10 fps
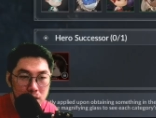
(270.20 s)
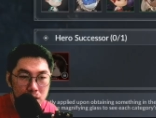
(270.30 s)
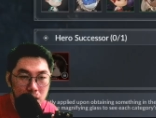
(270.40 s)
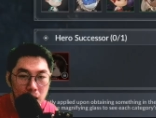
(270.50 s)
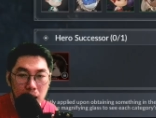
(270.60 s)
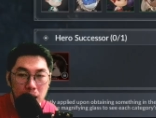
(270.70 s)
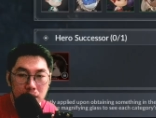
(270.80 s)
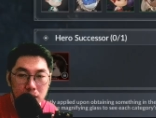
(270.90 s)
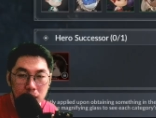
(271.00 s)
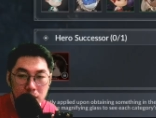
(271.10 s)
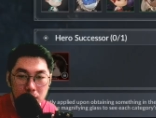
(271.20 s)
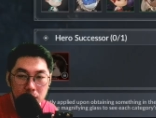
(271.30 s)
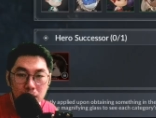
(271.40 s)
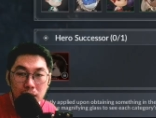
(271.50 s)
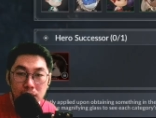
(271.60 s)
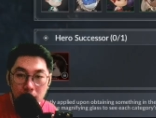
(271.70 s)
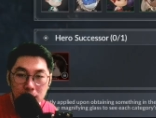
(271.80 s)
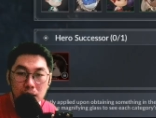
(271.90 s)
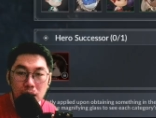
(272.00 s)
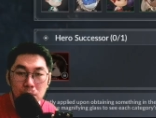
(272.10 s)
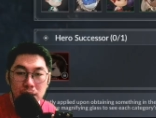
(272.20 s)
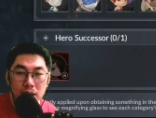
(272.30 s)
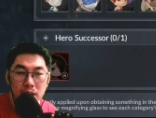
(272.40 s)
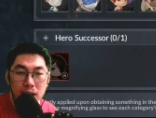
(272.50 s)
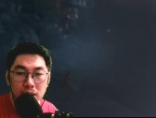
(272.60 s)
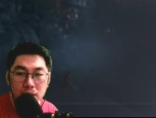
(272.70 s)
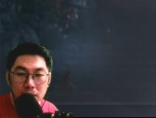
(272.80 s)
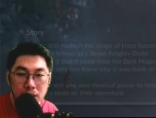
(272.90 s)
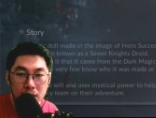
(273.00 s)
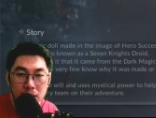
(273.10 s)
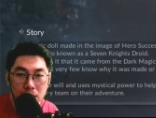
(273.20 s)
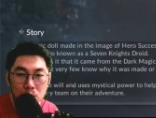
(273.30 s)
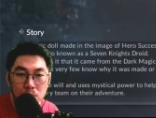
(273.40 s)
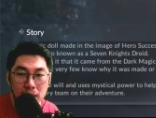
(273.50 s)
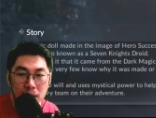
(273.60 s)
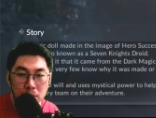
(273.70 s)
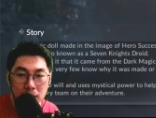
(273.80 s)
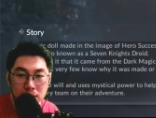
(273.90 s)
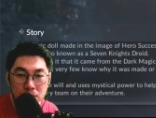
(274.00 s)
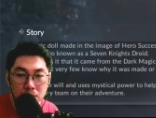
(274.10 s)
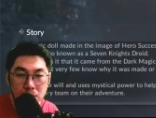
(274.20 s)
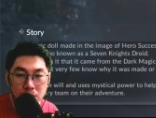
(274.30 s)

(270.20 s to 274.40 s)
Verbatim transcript: Nah ini ya, attack dia nambahnya ya. Ini lumayan banget tuh.